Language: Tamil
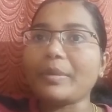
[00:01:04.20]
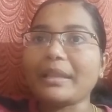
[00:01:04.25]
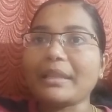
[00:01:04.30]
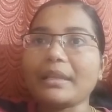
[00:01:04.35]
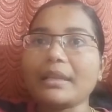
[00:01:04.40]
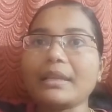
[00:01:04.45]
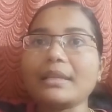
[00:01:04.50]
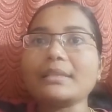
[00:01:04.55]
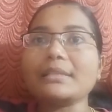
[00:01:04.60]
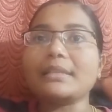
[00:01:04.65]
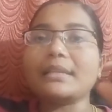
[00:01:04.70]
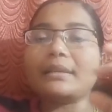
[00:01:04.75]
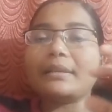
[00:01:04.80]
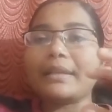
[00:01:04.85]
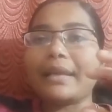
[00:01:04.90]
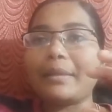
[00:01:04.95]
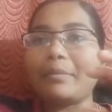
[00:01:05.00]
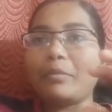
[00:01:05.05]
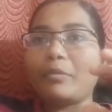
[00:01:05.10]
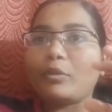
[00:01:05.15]
வந்து பார்த்திங்கன்னா சில
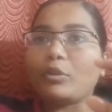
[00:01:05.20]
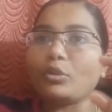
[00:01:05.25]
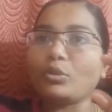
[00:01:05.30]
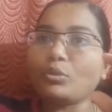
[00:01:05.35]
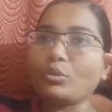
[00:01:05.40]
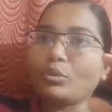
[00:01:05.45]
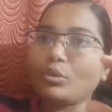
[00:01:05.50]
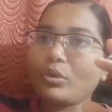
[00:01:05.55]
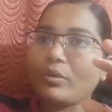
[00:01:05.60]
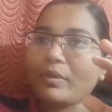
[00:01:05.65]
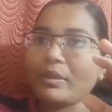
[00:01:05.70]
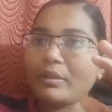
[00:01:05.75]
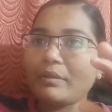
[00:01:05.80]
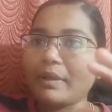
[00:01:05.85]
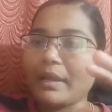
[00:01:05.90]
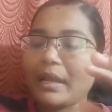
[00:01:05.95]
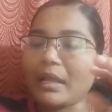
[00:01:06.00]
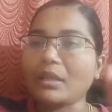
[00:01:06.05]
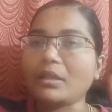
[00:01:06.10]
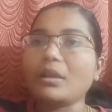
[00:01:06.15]
டைம் வந்து தூக்கம் வந்து
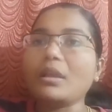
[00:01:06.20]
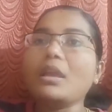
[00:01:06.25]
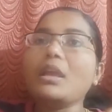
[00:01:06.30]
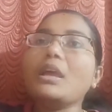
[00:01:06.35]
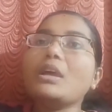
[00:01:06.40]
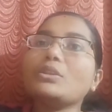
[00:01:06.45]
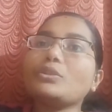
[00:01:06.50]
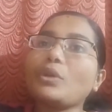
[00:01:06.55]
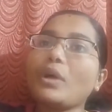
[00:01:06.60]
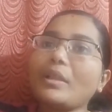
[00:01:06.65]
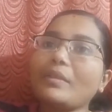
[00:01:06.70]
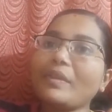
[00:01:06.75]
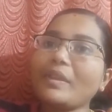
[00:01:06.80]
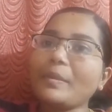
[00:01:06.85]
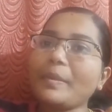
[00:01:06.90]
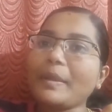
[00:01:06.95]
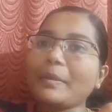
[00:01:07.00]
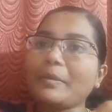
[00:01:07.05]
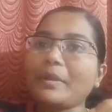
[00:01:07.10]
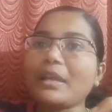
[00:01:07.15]
வராது ஸோ அது
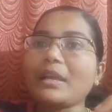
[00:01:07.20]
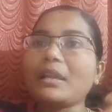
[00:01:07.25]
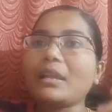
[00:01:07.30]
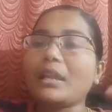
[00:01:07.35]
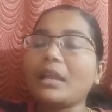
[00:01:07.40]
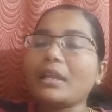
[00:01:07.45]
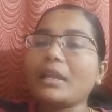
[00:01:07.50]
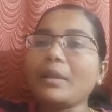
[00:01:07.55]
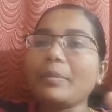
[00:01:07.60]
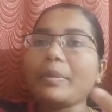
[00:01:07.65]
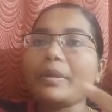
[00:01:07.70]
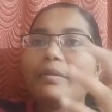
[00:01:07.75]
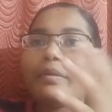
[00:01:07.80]
வந்து பார்த்தோன்னா நிறைய